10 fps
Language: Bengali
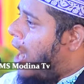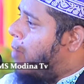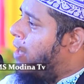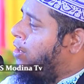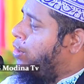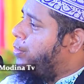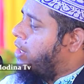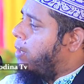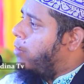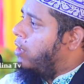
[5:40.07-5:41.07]
আমার
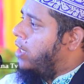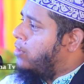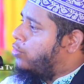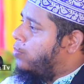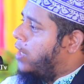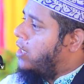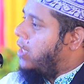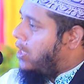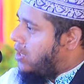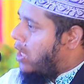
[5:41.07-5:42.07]
নবীকে বললেন তোমরা কি
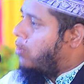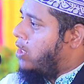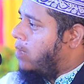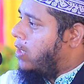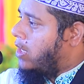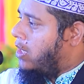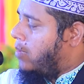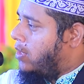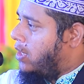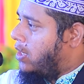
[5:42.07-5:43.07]
এই কারণে আমাকে
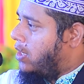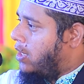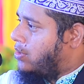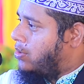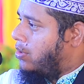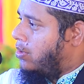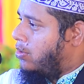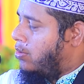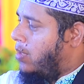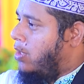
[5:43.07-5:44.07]
আমাদেরকে ডাকছো
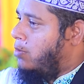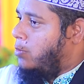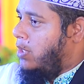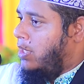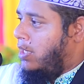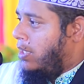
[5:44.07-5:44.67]
তোমার উপরে